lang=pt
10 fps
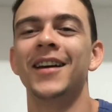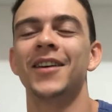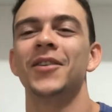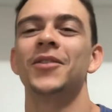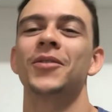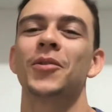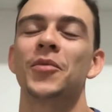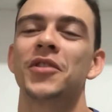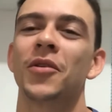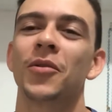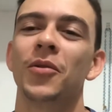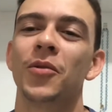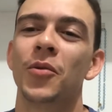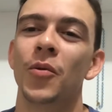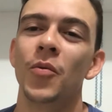Que, eu, que o Michel
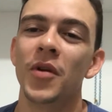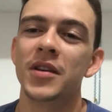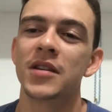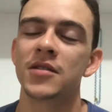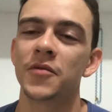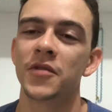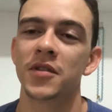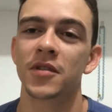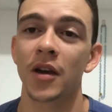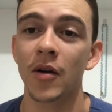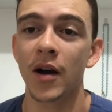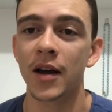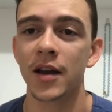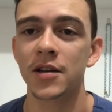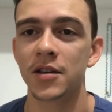colocou. O exercício físico. Eu
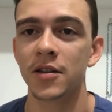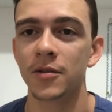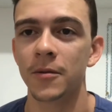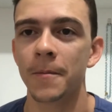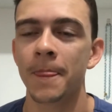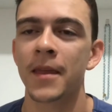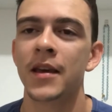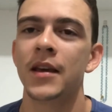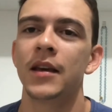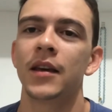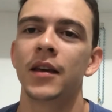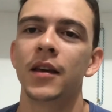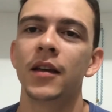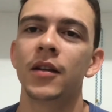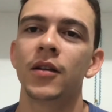acredito
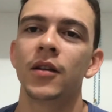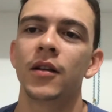que